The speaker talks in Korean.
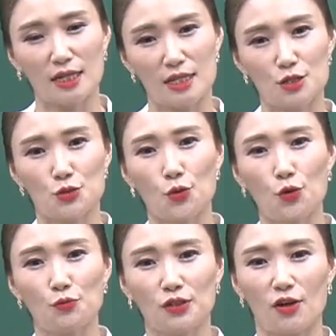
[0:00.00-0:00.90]

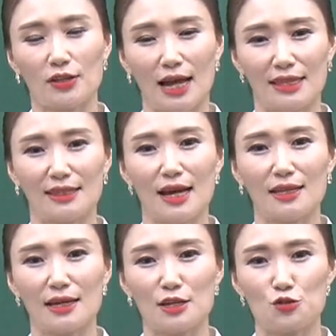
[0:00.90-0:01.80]
기초부터
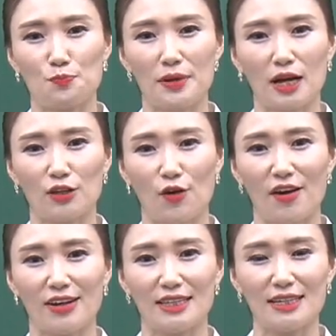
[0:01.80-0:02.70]
단단하게 준비가
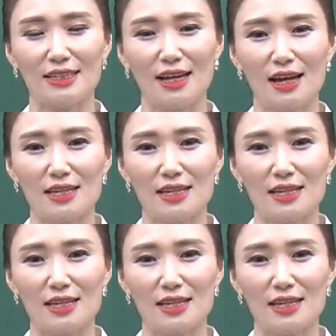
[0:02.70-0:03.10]
되어 있는